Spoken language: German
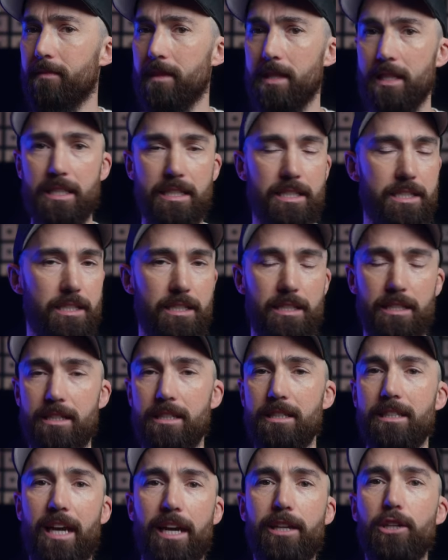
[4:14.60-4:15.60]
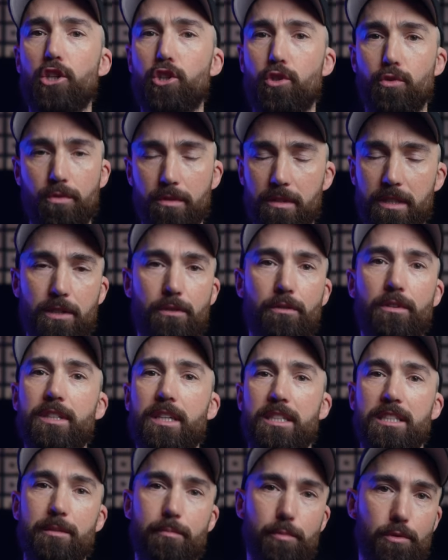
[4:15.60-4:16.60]
Das äh, sind keine Stunden, die du das
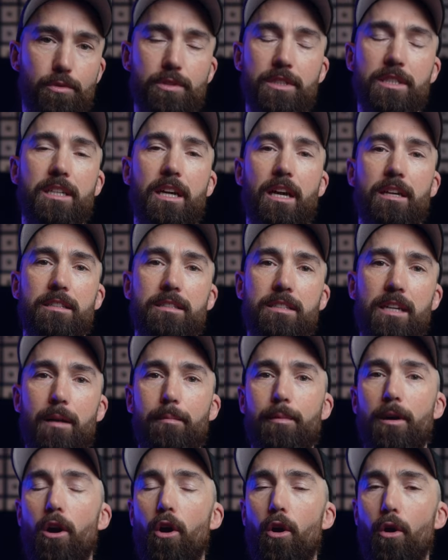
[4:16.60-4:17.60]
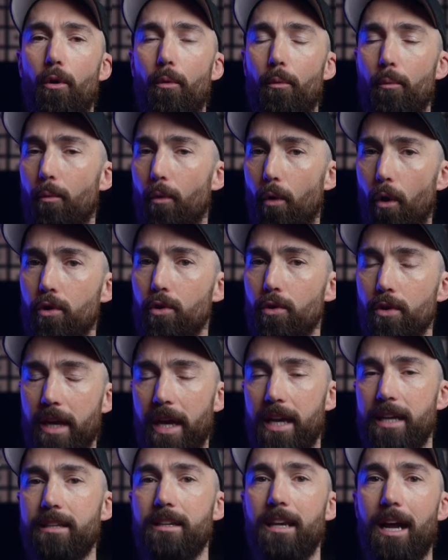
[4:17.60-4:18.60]
Ganze benutzen kannst, aber on
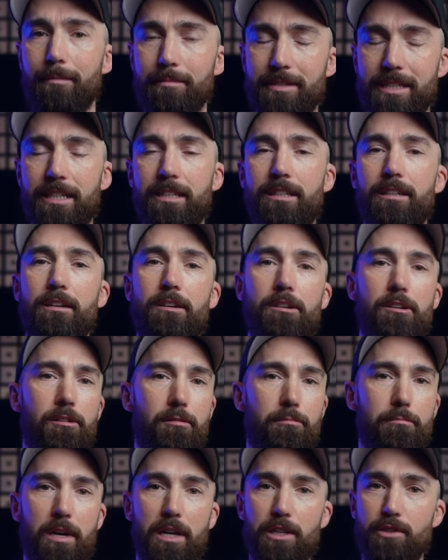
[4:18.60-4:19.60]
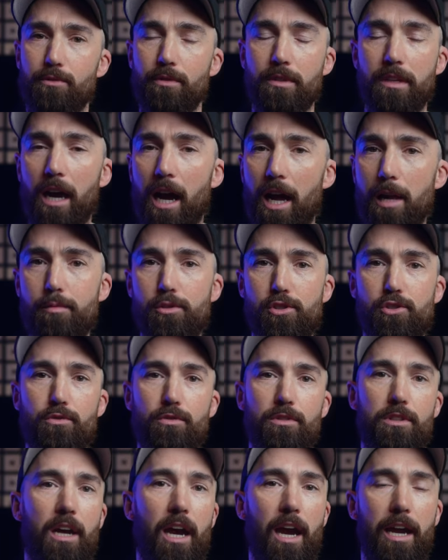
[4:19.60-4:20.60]
Location am Set mal so eine halbe
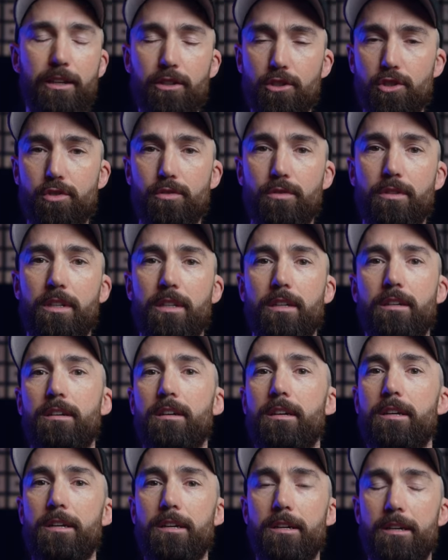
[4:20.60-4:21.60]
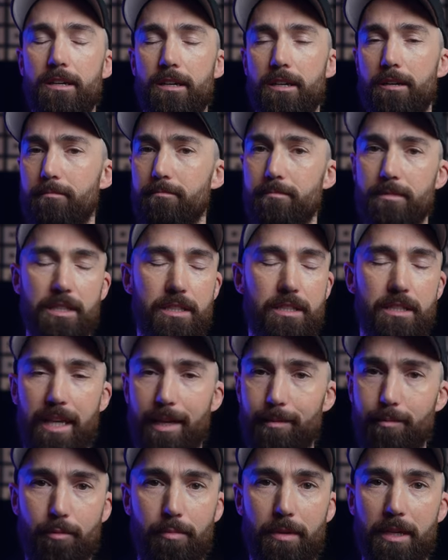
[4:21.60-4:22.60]
Stunde, eine Stunde, ähm, das ist
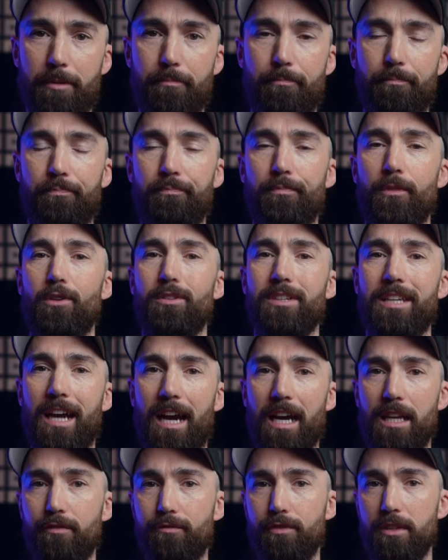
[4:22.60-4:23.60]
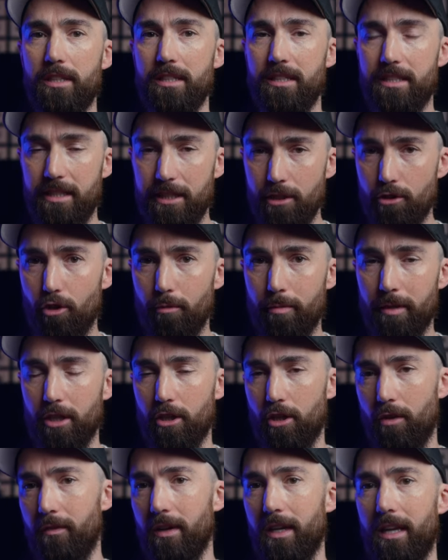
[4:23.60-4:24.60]
kein Problem. Und gerade für die Zielgruppe, da
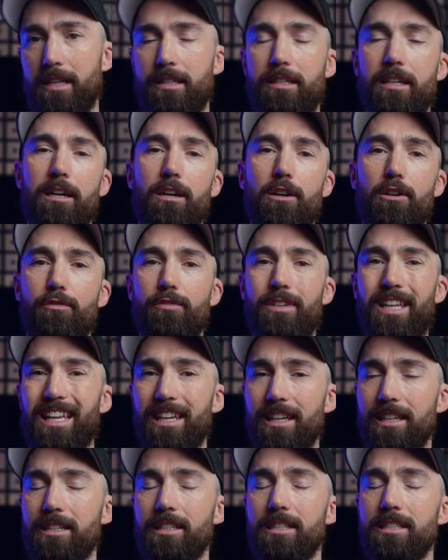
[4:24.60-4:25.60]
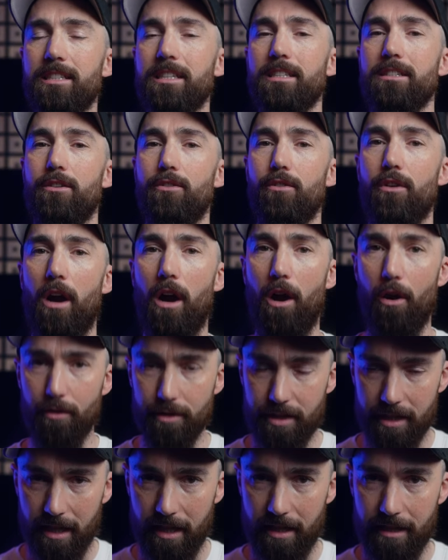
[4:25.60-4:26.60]
kommen wir gleich darauf, denke ich, ist das auch
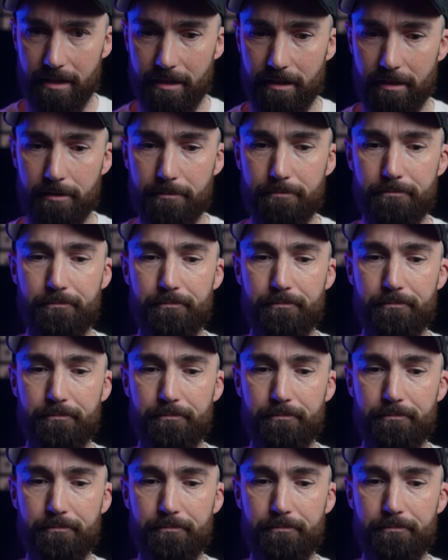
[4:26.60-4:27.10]
ausreichend.